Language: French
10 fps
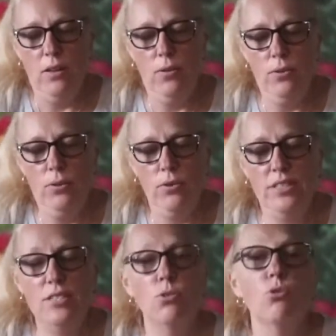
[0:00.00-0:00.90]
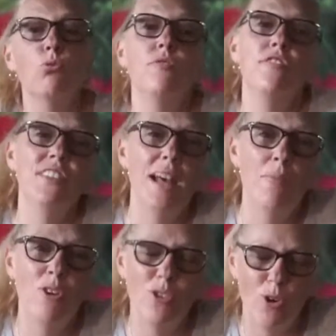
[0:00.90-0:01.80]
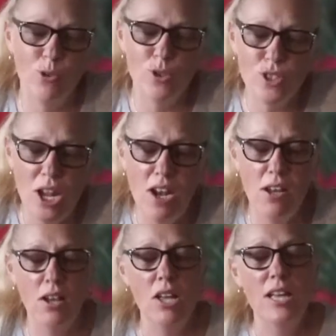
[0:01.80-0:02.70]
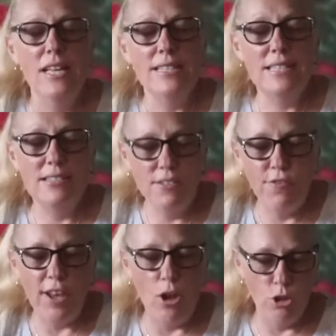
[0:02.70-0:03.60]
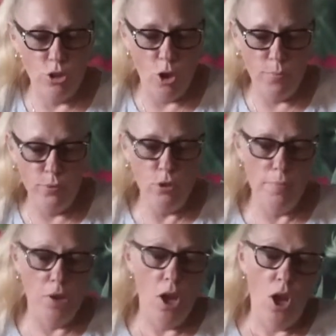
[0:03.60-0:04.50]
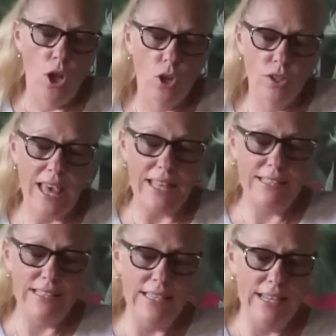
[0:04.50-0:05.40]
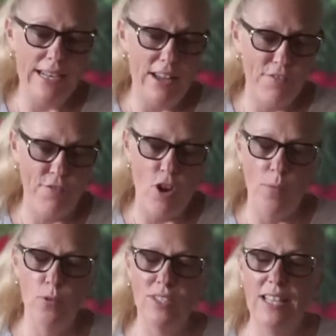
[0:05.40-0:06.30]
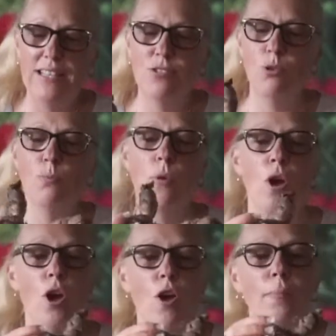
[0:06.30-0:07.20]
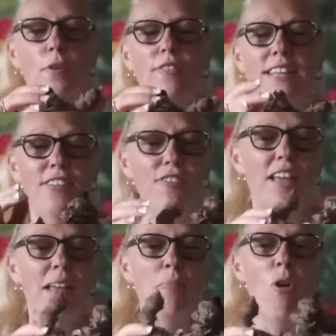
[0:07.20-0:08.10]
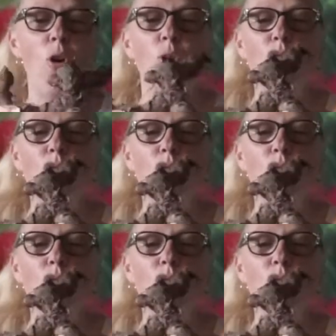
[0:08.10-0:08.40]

euh, qui se trouve évidemment dans le sol. C'est différent d'un bulbe. Regardez, la forme des rhizomes peuvent être vraiment